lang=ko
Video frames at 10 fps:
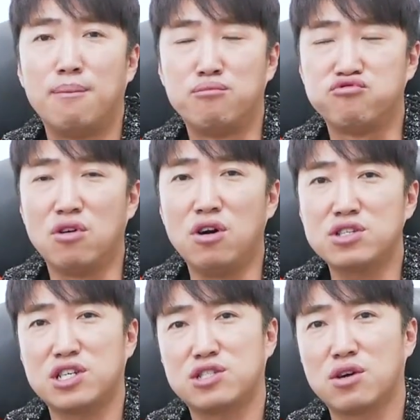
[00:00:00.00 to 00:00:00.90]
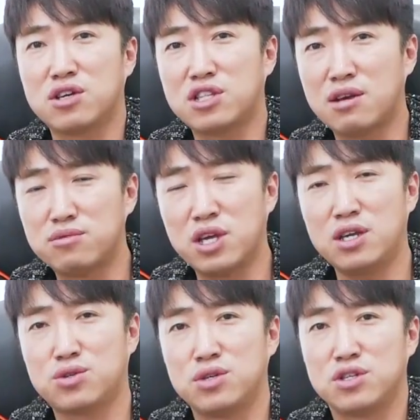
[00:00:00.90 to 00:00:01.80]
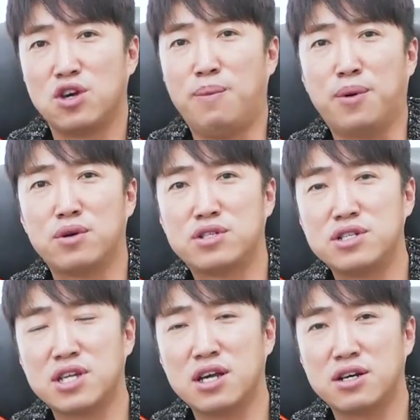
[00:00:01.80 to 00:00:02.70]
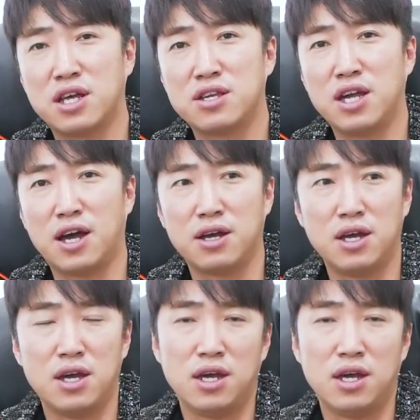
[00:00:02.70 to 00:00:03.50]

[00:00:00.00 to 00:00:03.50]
무엇이 있었기 때문에 여포를 칠 생각을 하느냐?